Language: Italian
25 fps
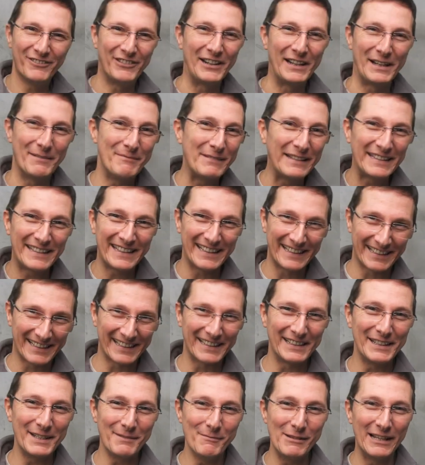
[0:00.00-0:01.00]
veramente
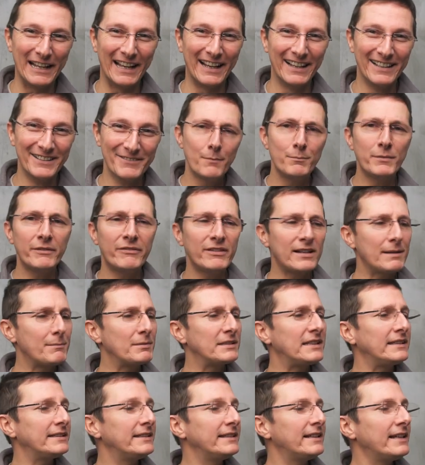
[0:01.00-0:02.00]
incredibile incredibile. Mi
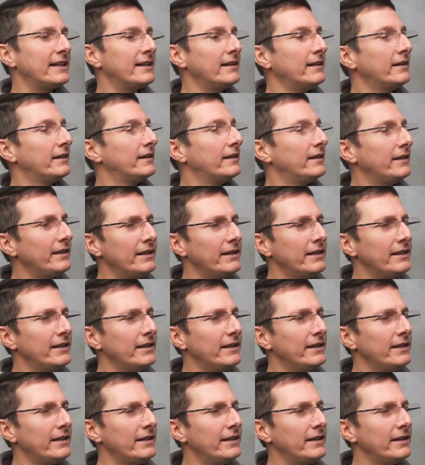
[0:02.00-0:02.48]
verrebbe da dire